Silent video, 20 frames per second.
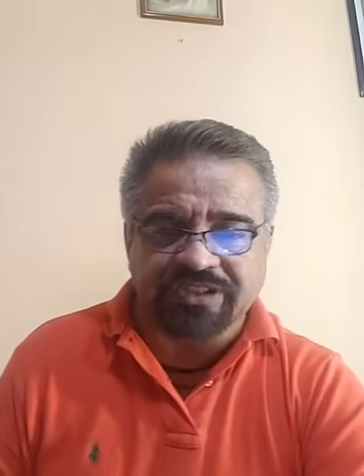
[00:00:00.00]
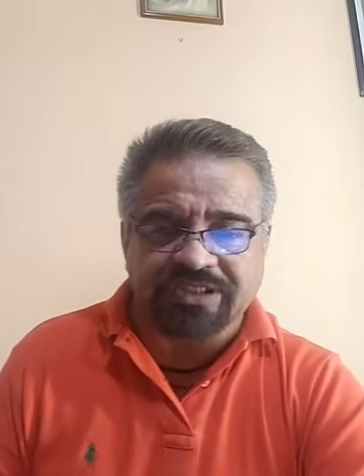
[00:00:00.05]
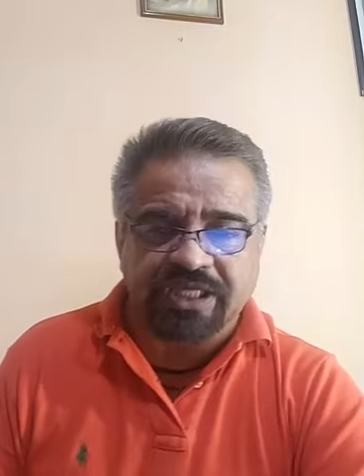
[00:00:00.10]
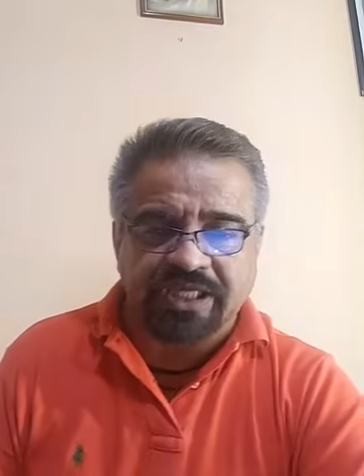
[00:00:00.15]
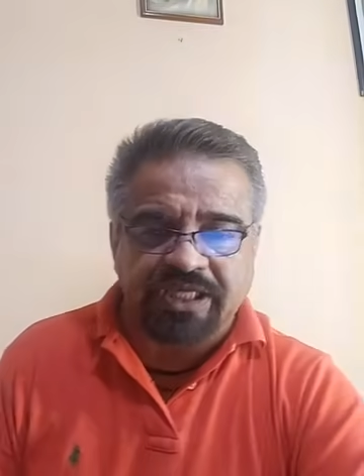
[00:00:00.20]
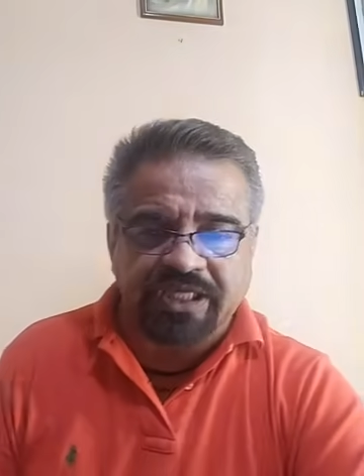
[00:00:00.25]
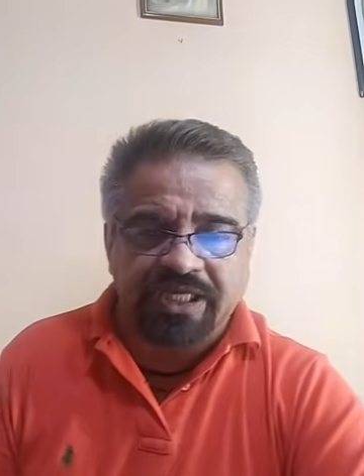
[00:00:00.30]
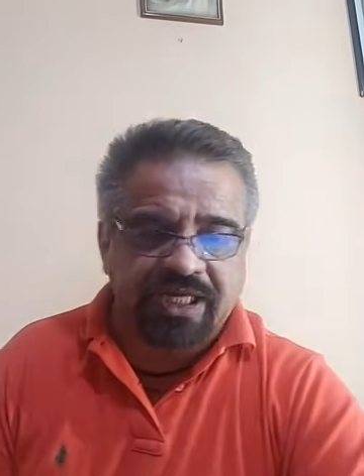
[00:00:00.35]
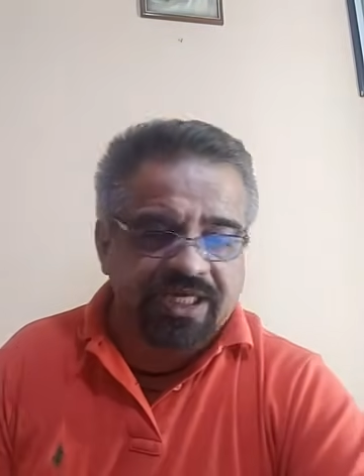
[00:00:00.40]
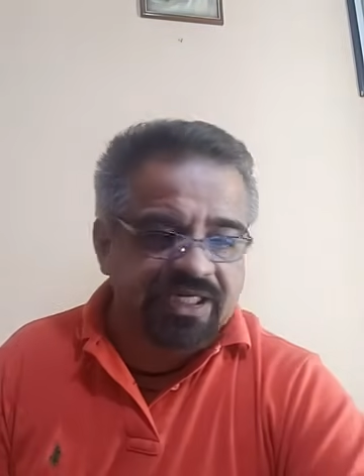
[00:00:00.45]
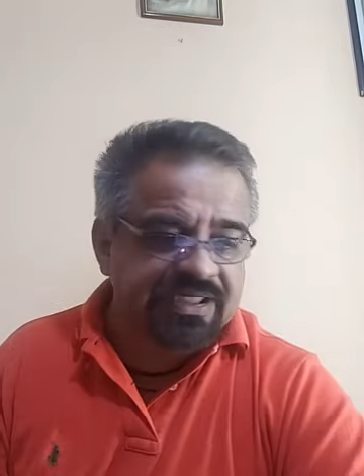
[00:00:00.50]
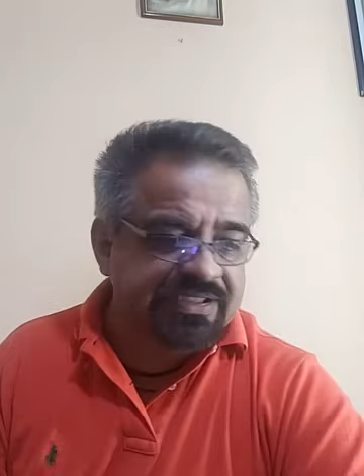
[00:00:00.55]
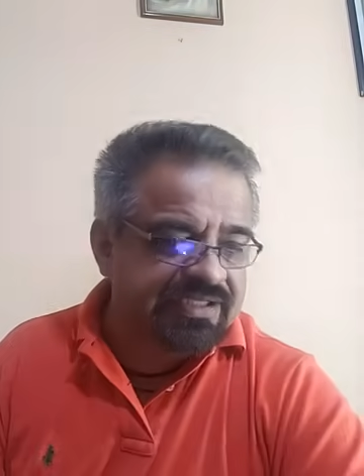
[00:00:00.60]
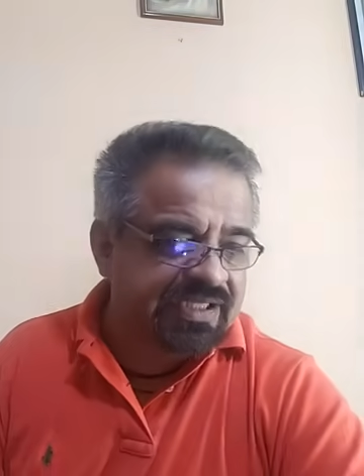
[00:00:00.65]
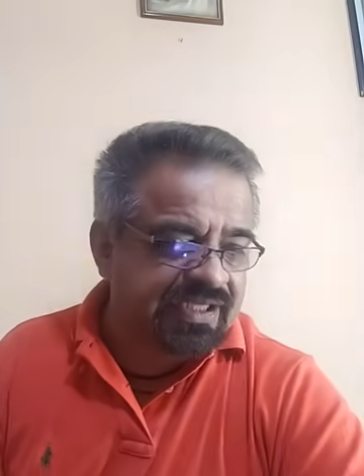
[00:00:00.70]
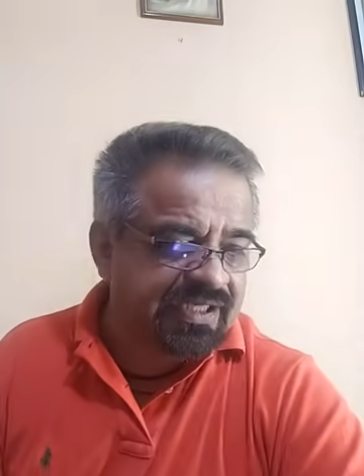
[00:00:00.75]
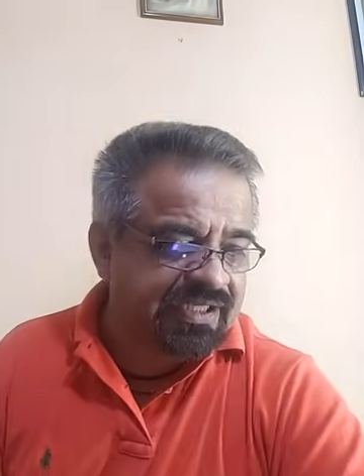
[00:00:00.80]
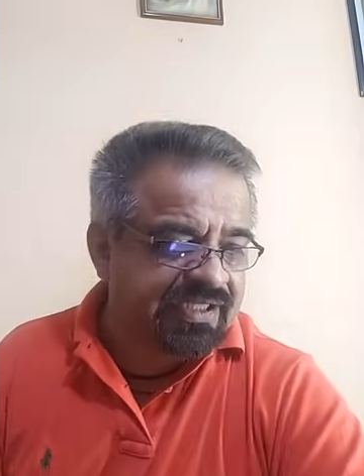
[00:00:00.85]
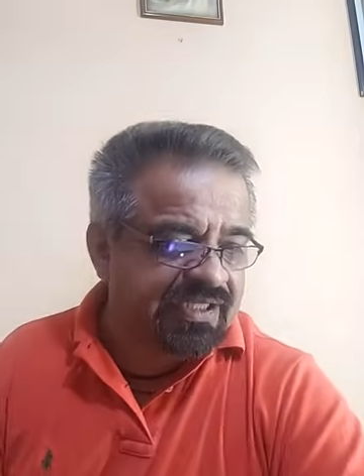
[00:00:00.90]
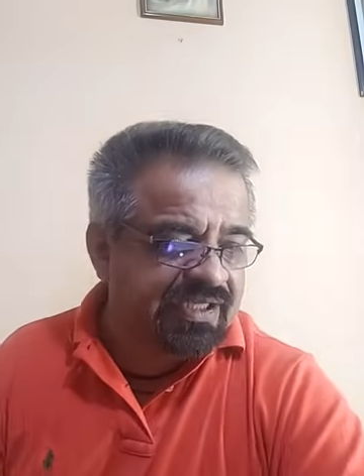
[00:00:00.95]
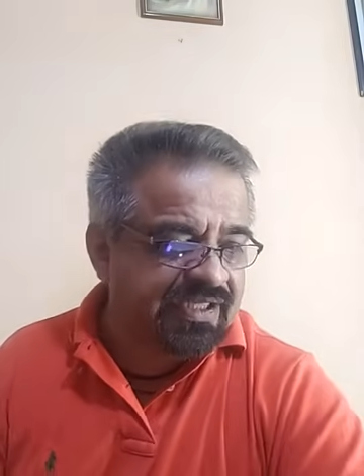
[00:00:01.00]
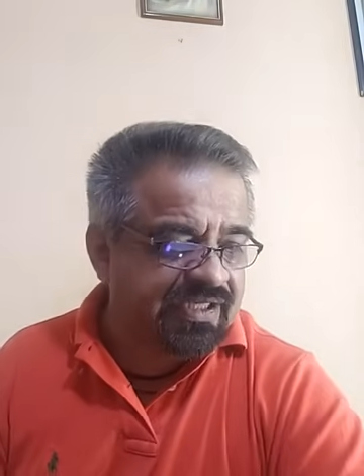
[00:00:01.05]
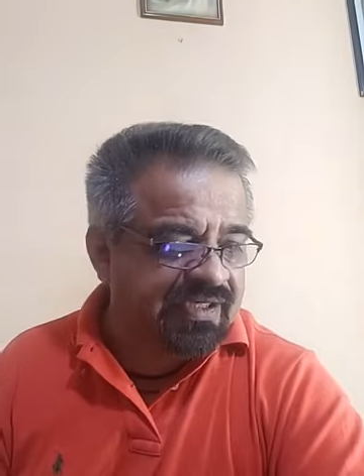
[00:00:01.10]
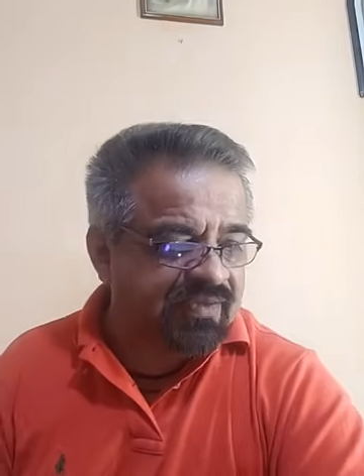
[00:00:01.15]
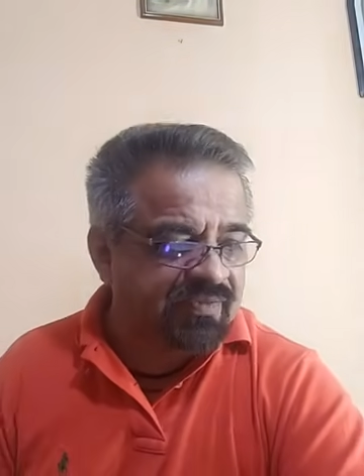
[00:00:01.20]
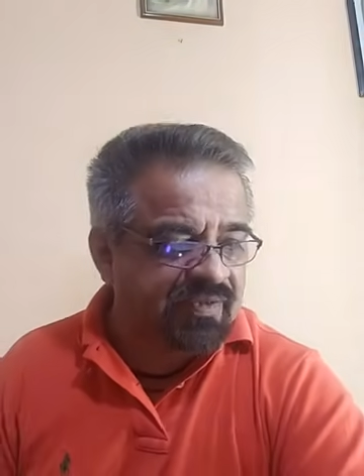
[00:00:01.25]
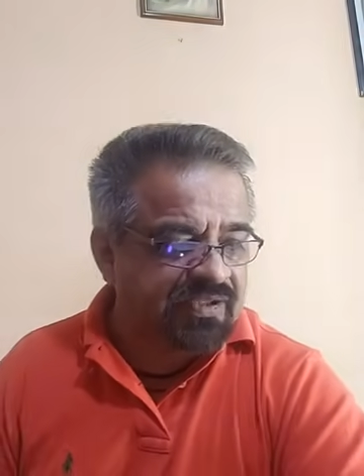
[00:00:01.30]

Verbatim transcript: cercanas de ahí de